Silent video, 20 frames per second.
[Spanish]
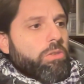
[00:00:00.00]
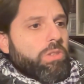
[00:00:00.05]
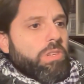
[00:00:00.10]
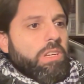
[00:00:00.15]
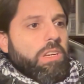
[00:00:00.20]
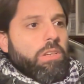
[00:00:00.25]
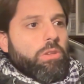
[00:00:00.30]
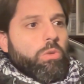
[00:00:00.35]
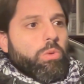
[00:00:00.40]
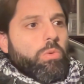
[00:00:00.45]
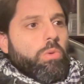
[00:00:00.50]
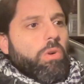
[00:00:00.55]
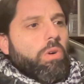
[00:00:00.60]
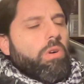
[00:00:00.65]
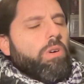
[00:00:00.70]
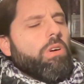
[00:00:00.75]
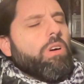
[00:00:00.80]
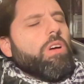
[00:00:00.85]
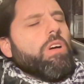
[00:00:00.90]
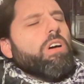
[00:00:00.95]
Tigre
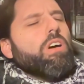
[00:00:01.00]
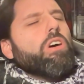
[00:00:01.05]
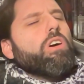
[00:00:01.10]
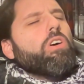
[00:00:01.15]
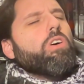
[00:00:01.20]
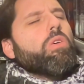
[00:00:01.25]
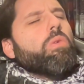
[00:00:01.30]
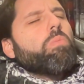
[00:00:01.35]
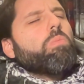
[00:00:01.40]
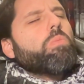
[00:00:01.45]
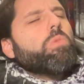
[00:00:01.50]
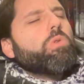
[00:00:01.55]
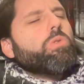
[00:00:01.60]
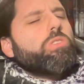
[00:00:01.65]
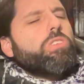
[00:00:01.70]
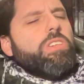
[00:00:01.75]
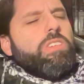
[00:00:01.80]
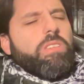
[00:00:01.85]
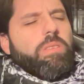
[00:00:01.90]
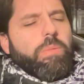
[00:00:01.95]
tuvo
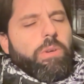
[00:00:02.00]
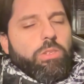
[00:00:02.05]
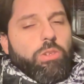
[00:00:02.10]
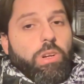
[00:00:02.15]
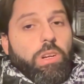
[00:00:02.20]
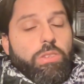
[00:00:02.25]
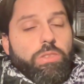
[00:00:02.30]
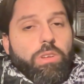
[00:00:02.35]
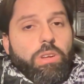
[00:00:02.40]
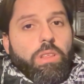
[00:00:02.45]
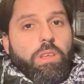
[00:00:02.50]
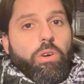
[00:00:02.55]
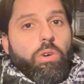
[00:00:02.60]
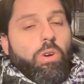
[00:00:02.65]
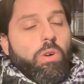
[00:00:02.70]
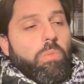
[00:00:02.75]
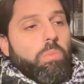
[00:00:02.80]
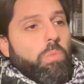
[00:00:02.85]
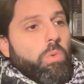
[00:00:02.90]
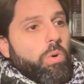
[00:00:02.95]
muchísimas ocasiones de
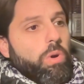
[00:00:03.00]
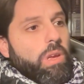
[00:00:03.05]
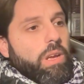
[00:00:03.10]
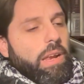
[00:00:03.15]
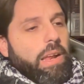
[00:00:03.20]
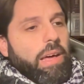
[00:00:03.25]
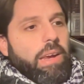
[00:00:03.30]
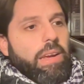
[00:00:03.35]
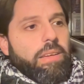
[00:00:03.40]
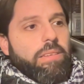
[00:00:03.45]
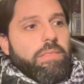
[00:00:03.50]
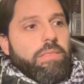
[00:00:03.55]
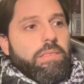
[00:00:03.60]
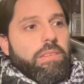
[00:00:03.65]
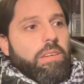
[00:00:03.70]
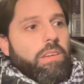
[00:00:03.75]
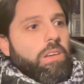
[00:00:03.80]
gol muy claras.